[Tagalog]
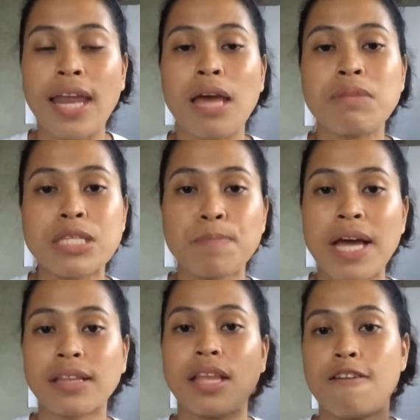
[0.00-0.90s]
And I'm
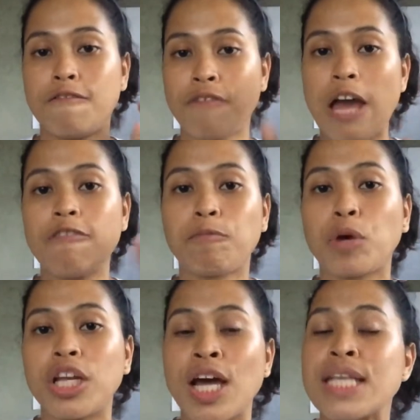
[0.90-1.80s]
expecting 5
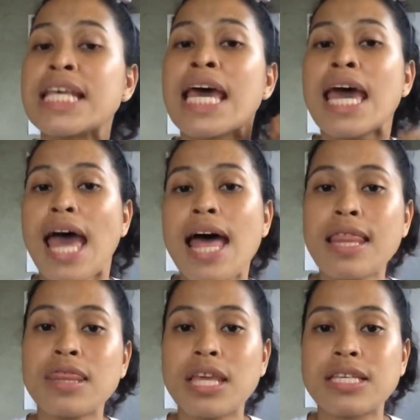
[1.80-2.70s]
products.
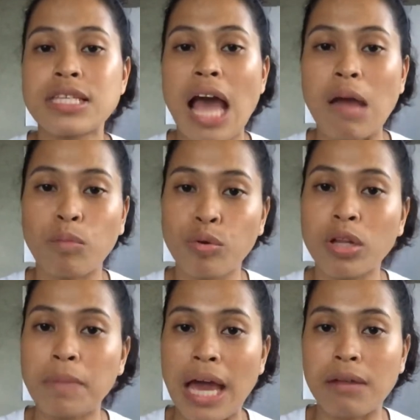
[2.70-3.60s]
And this time, we
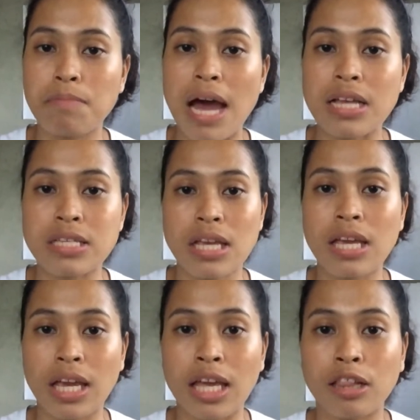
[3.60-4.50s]
will be
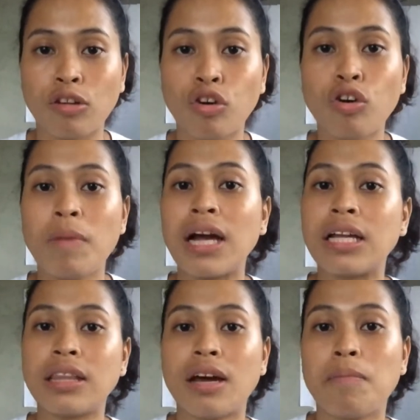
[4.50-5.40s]
unboxing it kung
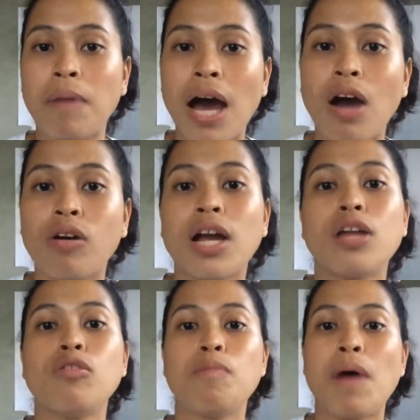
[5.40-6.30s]
maganda ba or
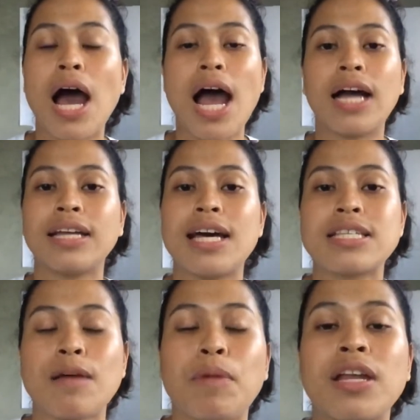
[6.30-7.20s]
ano ba ang
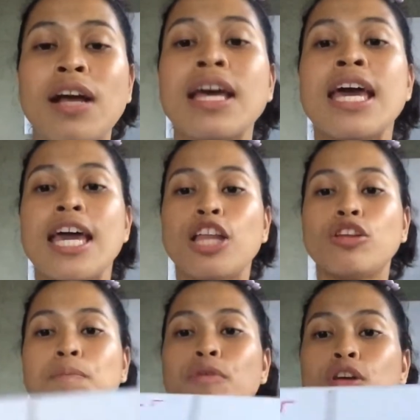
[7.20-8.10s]
nasa product.
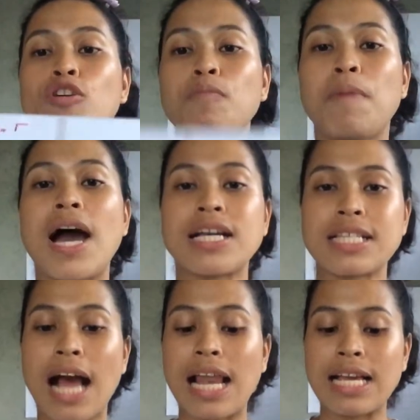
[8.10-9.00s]
Ito po yung
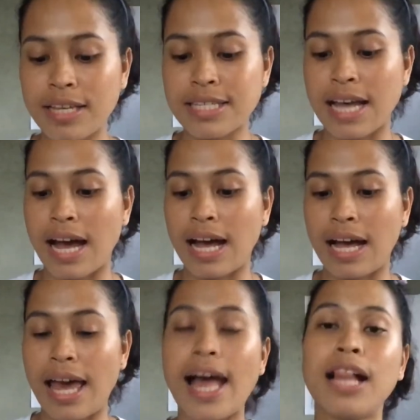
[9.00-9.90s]
box galing
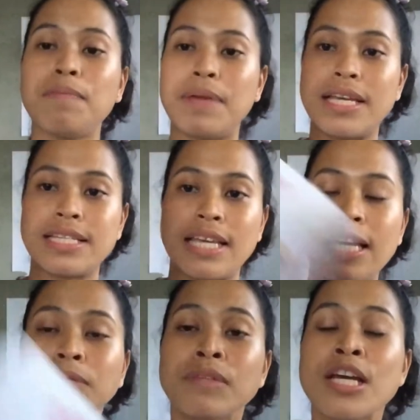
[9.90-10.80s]
sa
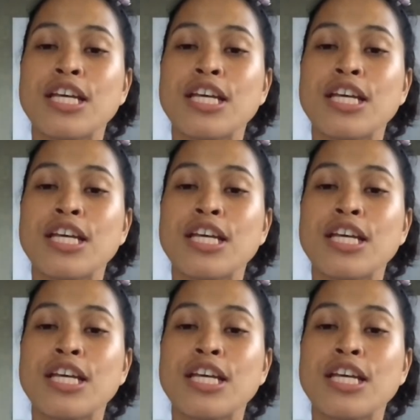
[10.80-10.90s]
LBC.